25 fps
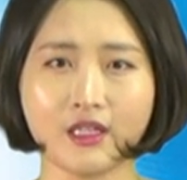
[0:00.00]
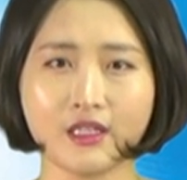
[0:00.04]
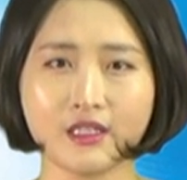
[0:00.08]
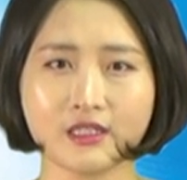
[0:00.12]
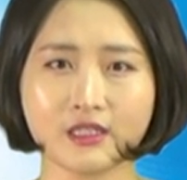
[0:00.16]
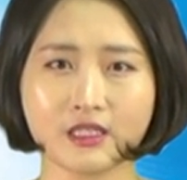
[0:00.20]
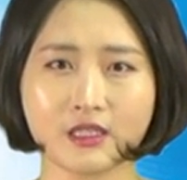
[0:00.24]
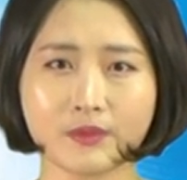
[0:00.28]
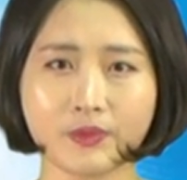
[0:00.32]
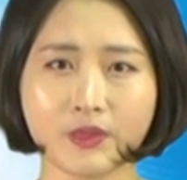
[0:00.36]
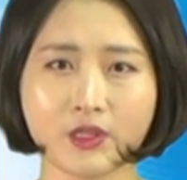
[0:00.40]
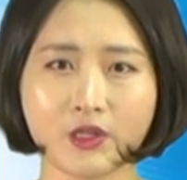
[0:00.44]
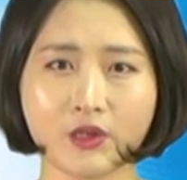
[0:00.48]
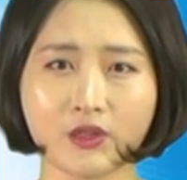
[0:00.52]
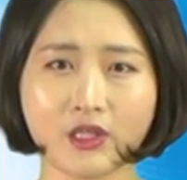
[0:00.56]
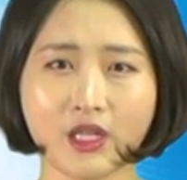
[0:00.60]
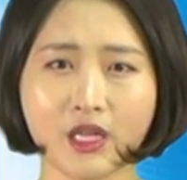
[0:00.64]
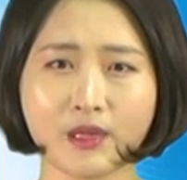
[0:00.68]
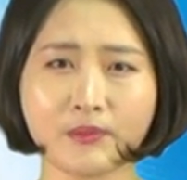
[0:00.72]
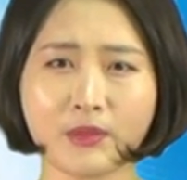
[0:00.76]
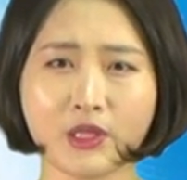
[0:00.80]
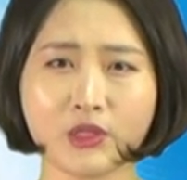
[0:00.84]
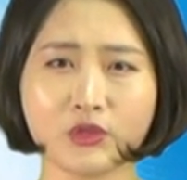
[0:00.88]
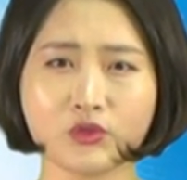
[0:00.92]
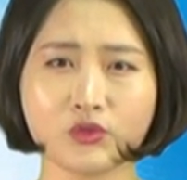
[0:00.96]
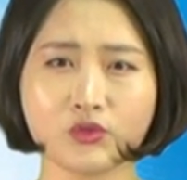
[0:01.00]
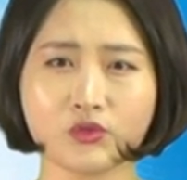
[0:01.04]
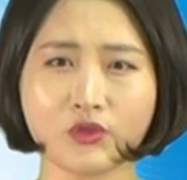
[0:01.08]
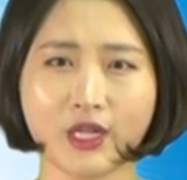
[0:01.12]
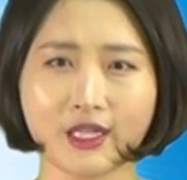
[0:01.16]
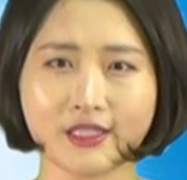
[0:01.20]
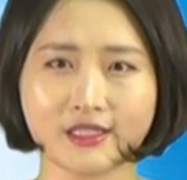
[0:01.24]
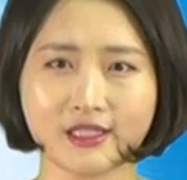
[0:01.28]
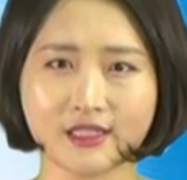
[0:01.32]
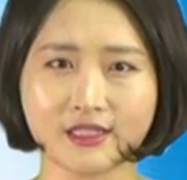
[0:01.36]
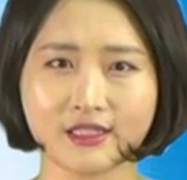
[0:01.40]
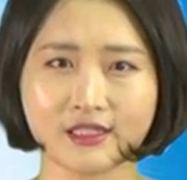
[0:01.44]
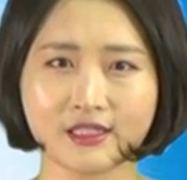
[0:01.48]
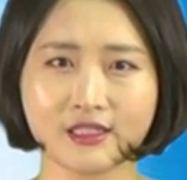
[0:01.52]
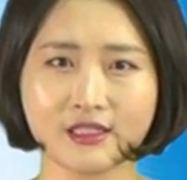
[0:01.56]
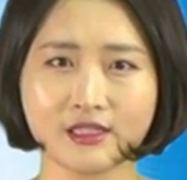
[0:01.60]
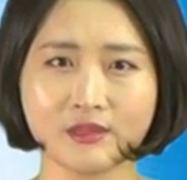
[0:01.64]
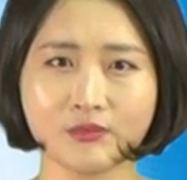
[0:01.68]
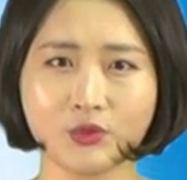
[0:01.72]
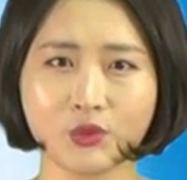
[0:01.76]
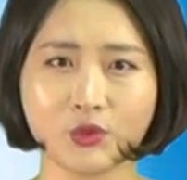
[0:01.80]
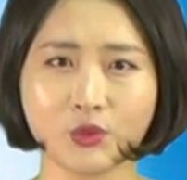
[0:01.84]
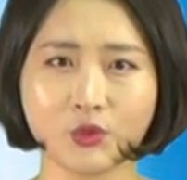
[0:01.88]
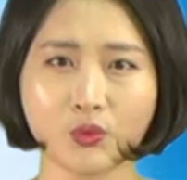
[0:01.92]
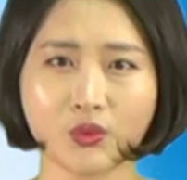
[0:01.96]
10위권 항만 중 가장 큰
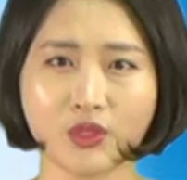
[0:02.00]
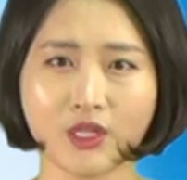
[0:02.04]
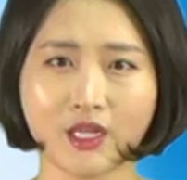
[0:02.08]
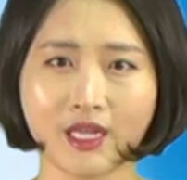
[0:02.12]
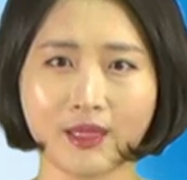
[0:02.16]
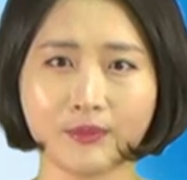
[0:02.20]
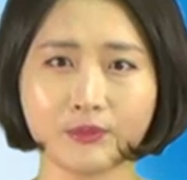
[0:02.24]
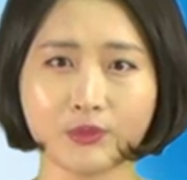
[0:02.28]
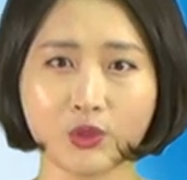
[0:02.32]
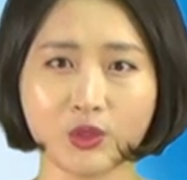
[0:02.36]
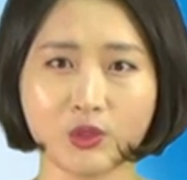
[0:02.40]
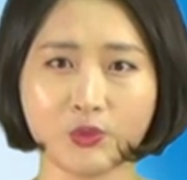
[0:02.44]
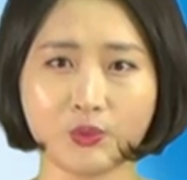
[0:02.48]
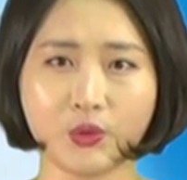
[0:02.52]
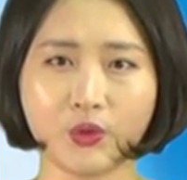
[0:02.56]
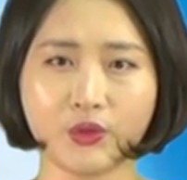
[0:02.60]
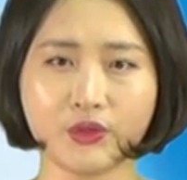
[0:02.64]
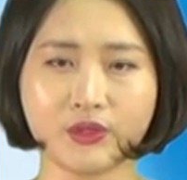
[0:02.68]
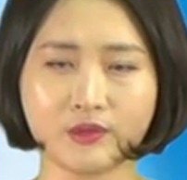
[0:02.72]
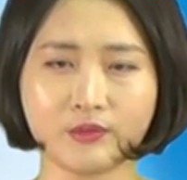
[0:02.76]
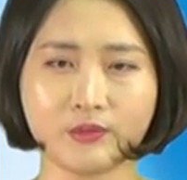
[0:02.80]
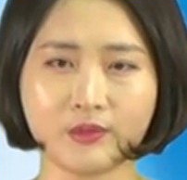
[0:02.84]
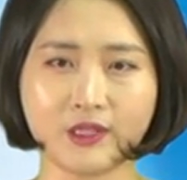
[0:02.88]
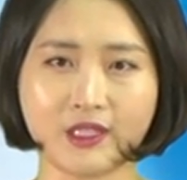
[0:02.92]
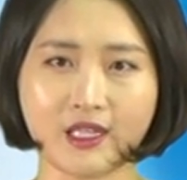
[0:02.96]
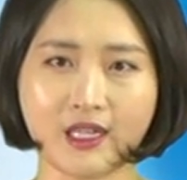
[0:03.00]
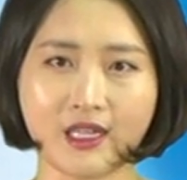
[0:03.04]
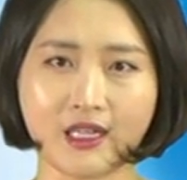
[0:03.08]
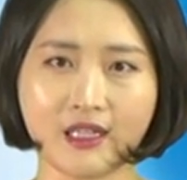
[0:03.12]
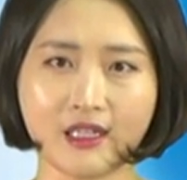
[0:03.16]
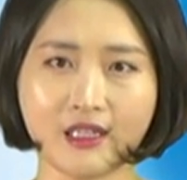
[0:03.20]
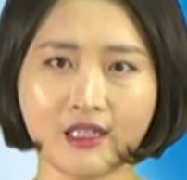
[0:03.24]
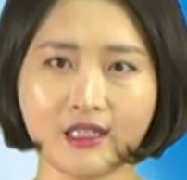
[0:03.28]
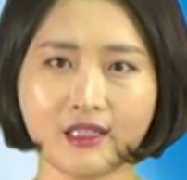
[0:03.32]
물동량 감소를 보였습니다.